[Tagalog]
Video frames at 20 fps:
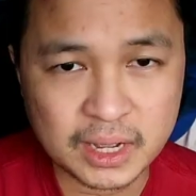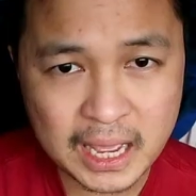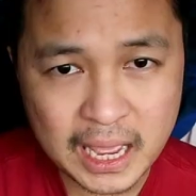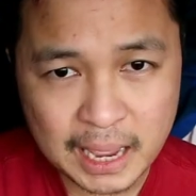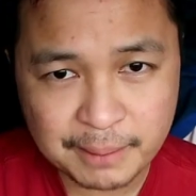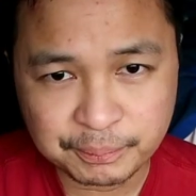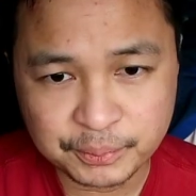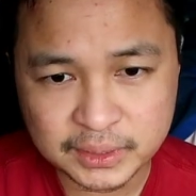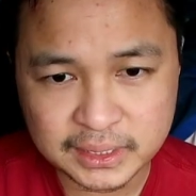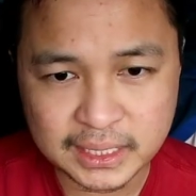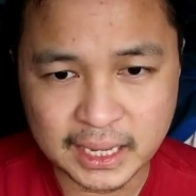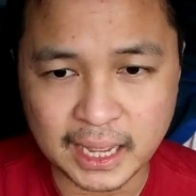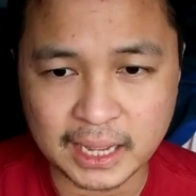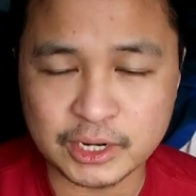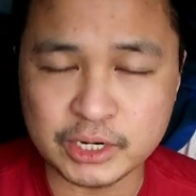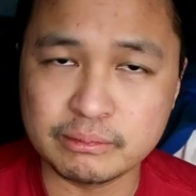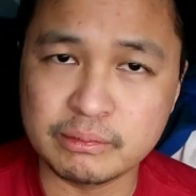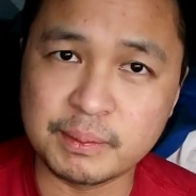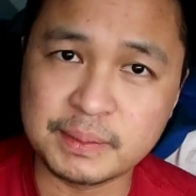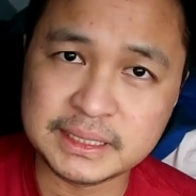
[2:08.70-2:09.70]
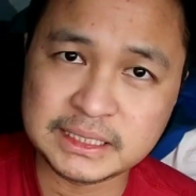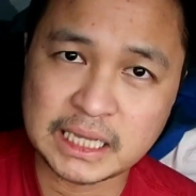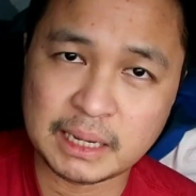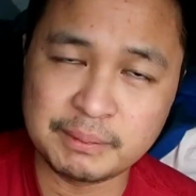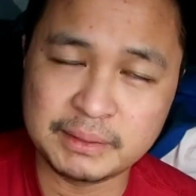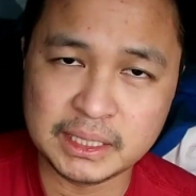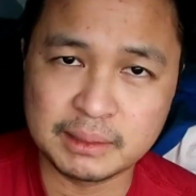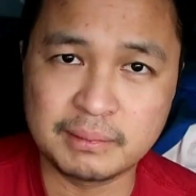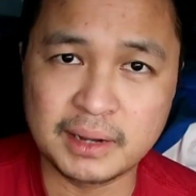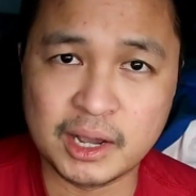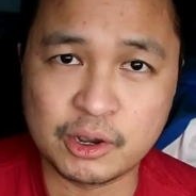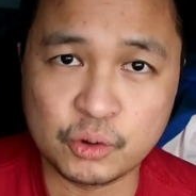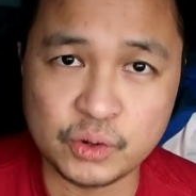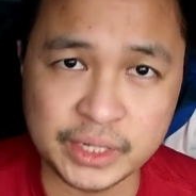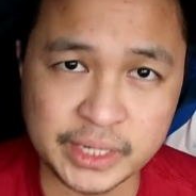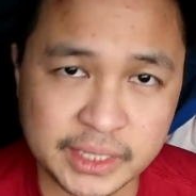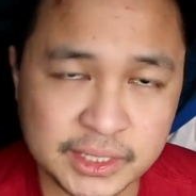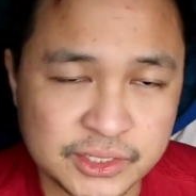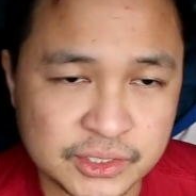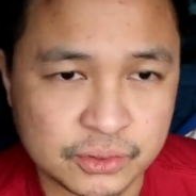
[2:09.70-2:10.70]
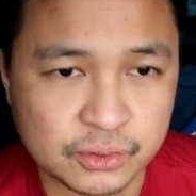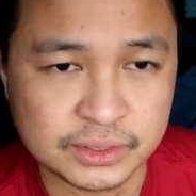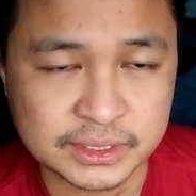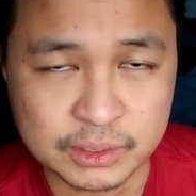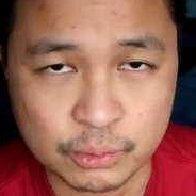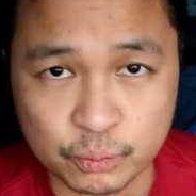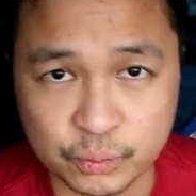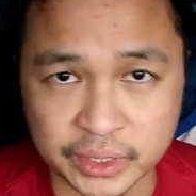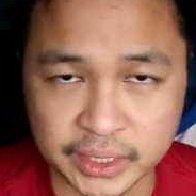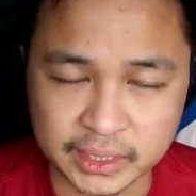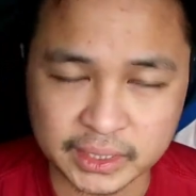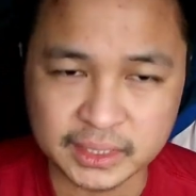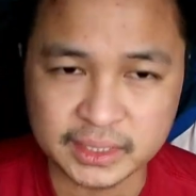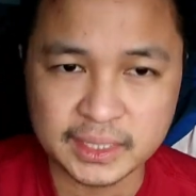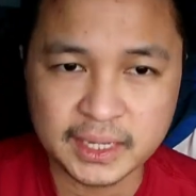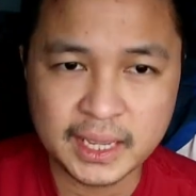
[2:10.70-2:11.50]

kahapon nga, lumabas kami ng mga colleagues ko sa work.